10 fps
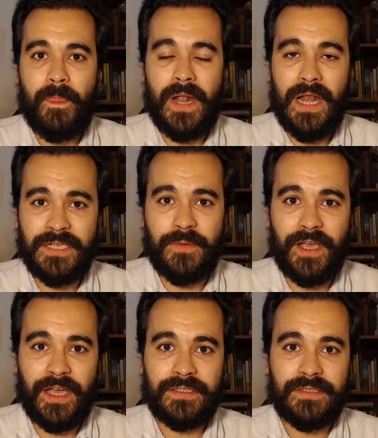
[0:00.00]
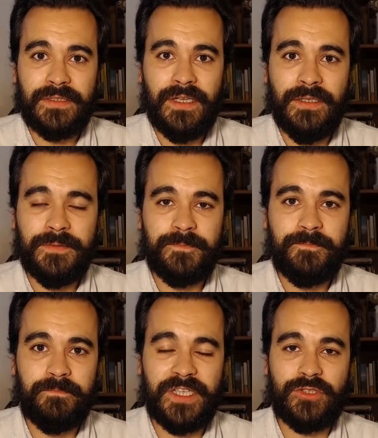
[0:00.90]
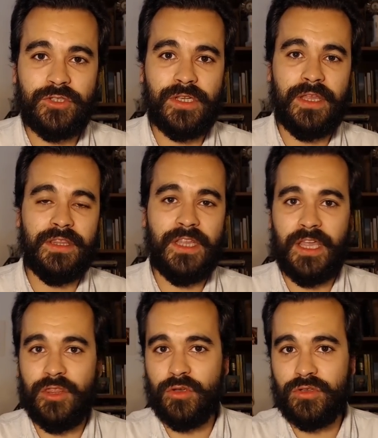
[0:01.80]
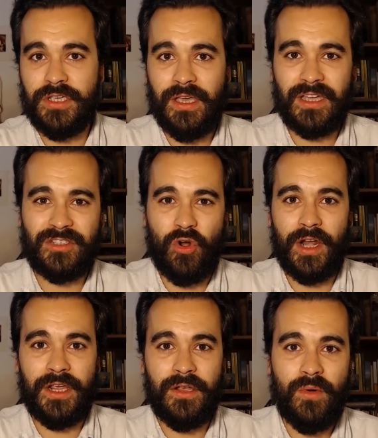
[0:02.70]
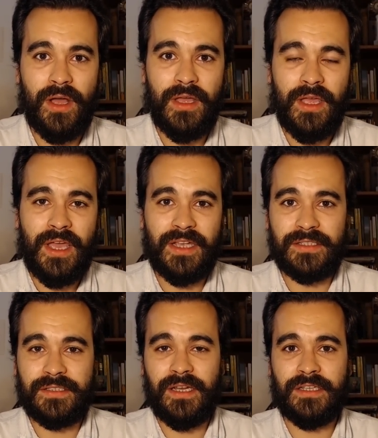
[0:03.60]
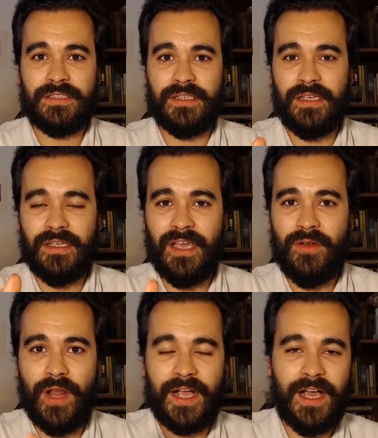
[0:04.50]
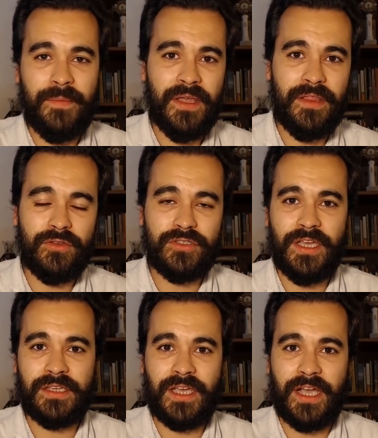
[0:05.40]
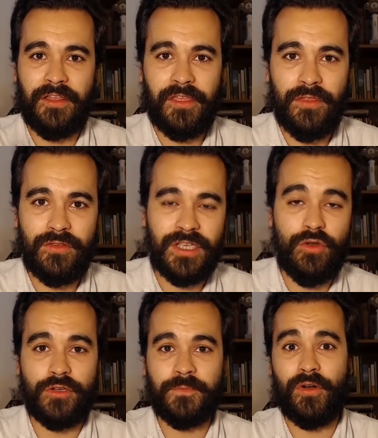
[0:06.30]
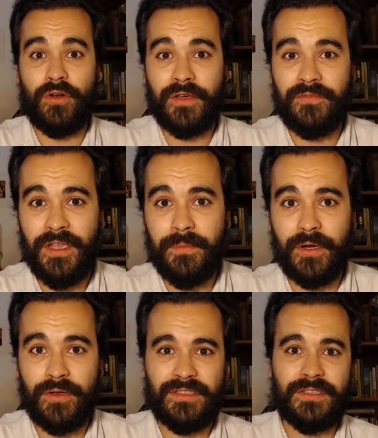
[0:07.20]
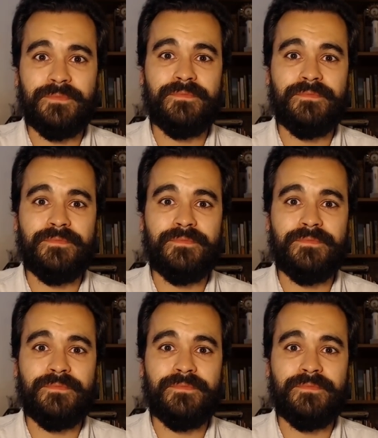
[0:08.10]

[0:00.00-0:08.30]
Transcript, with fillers: lésbicas. ¿eh? Besos de dos chicas con lengua, escenas en una cama de dos chicas acariciándose. No es pornografía, pero es